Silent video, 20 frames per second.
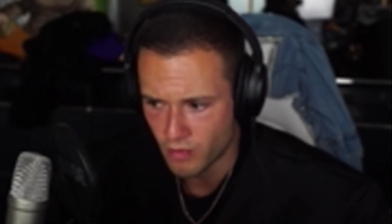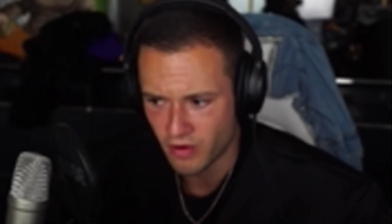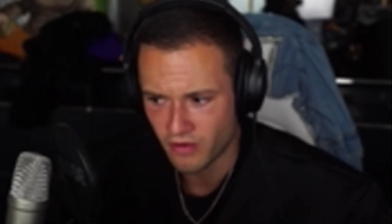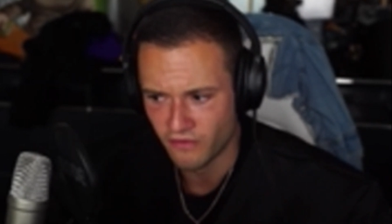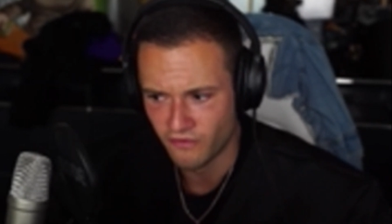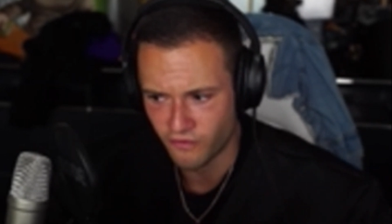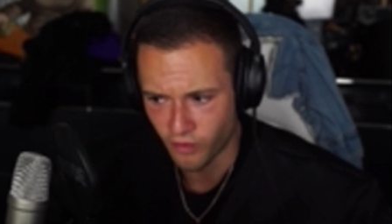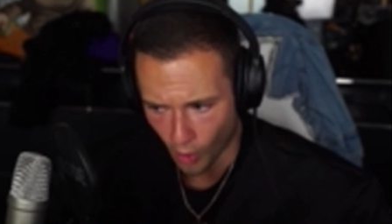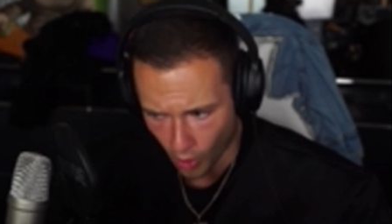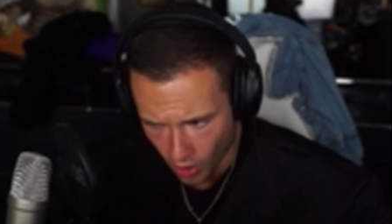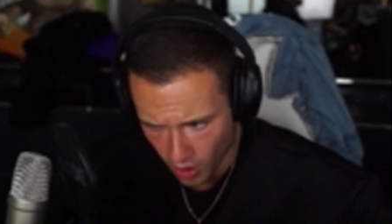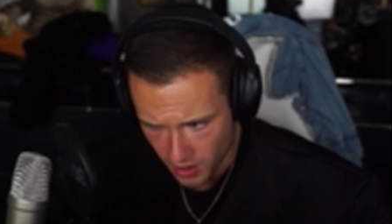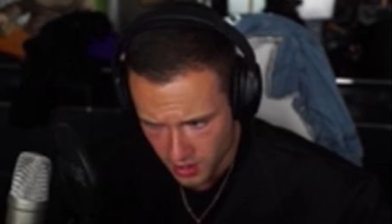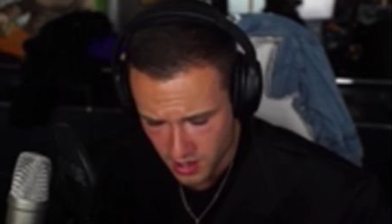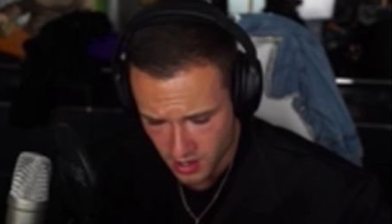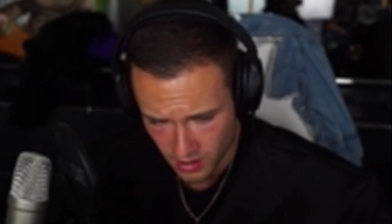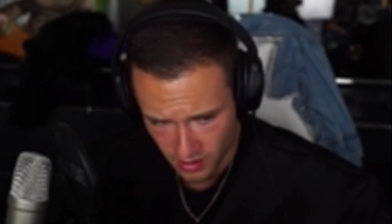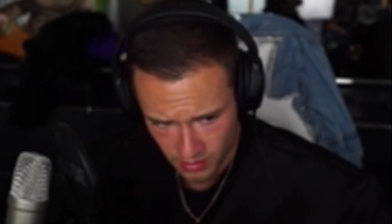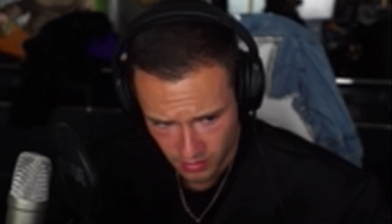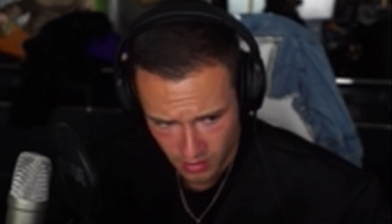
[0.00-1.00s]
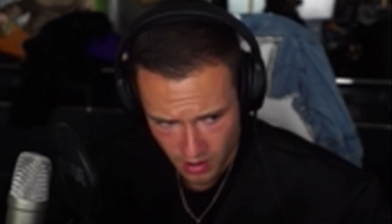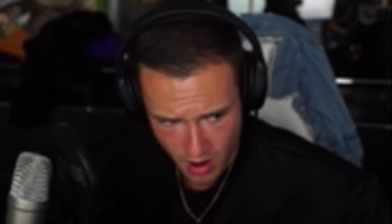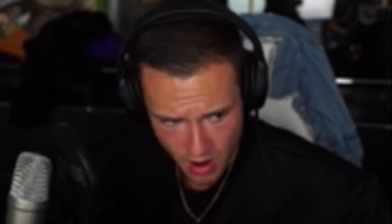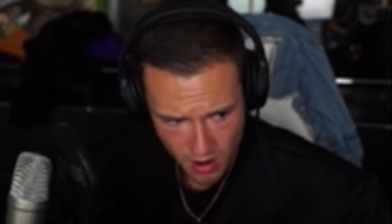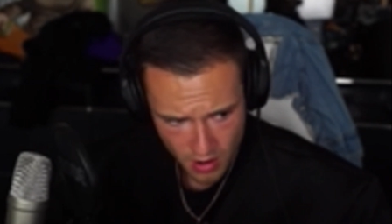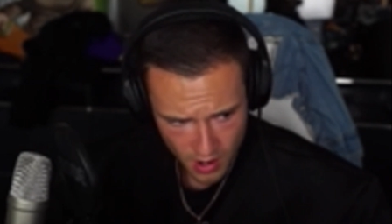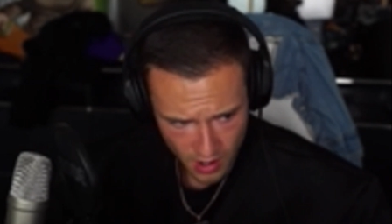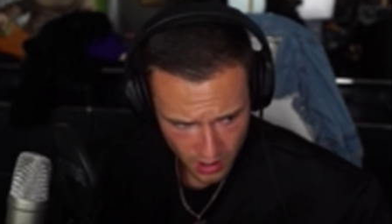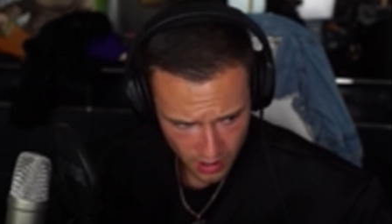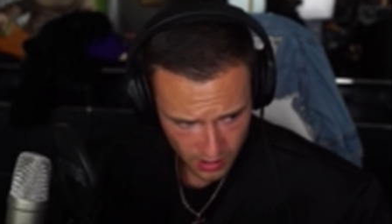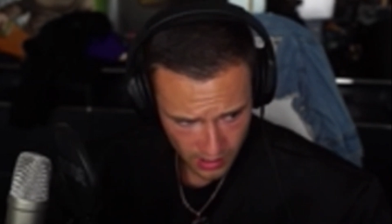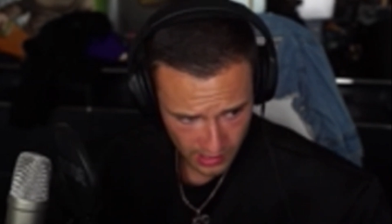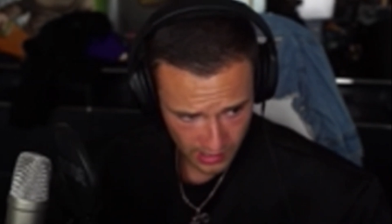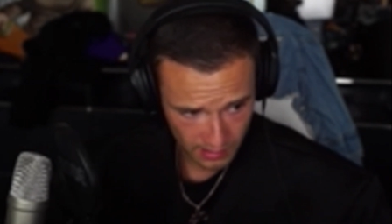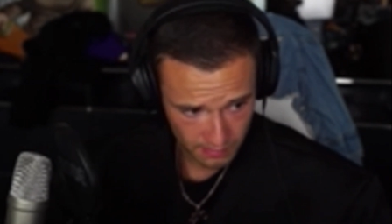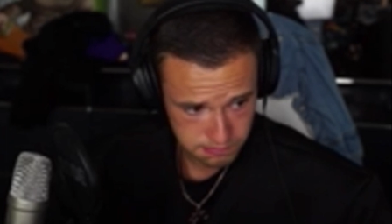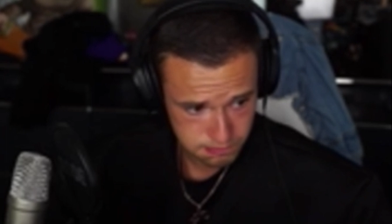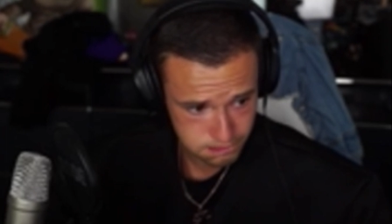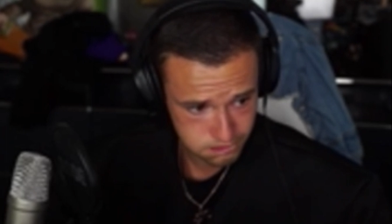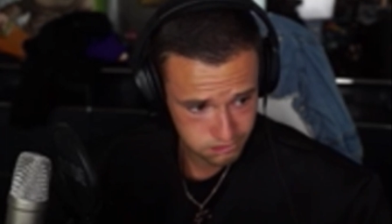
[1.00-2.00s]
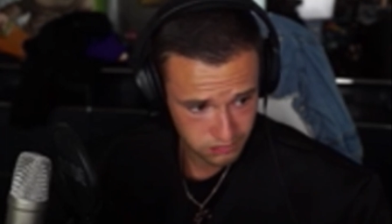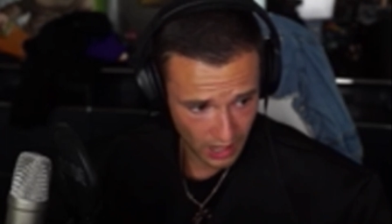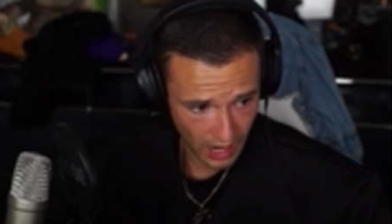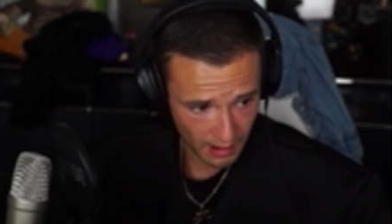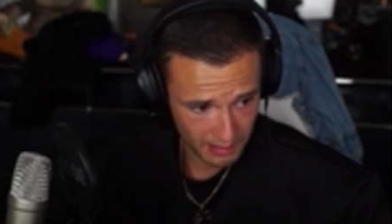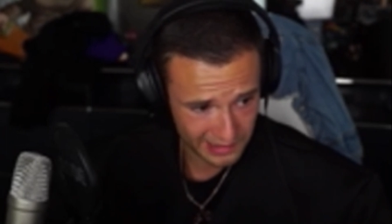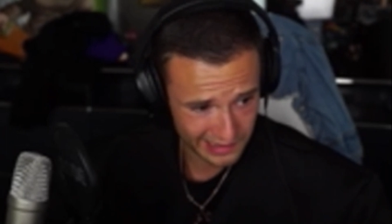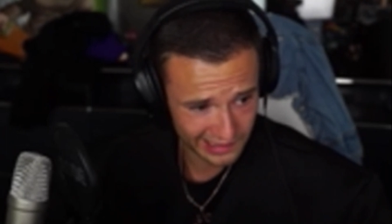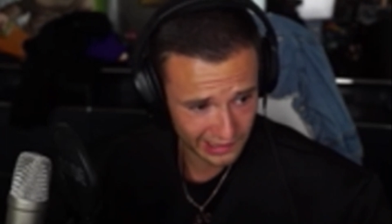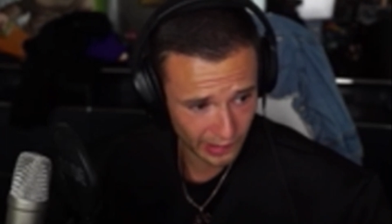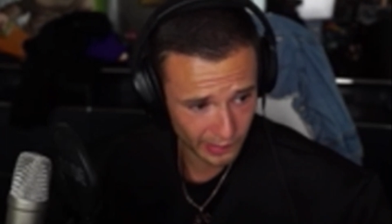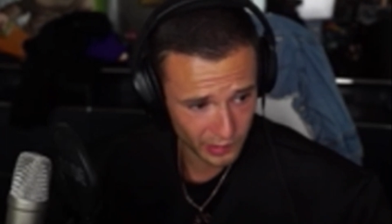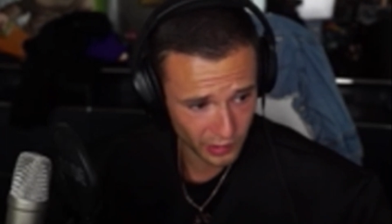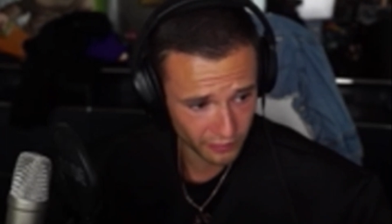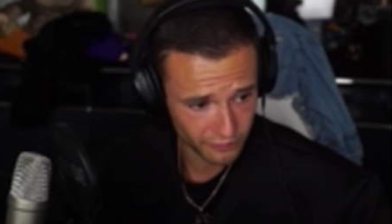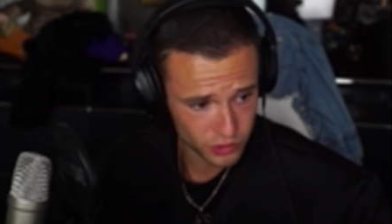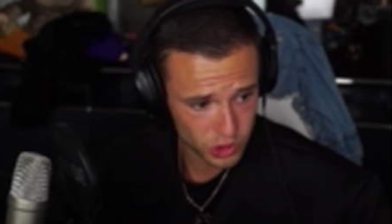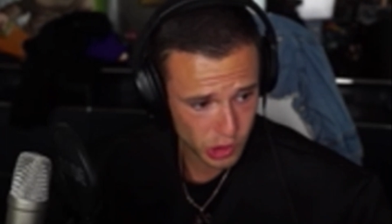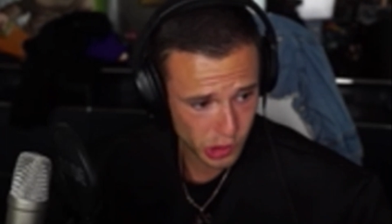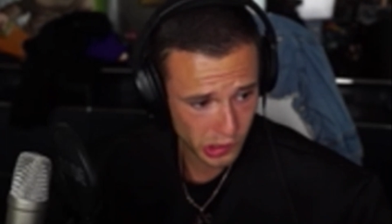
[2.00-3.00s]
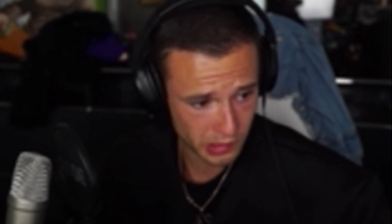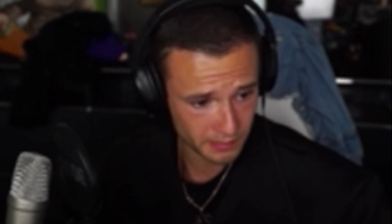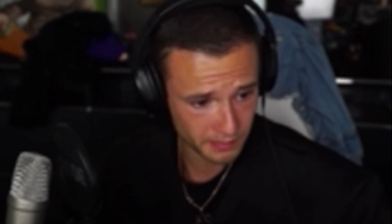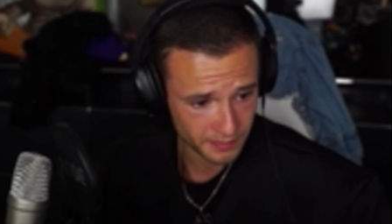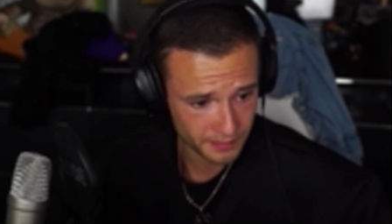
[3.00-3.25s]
Wochen habe ich den, glaube ich, auf dem Schirm.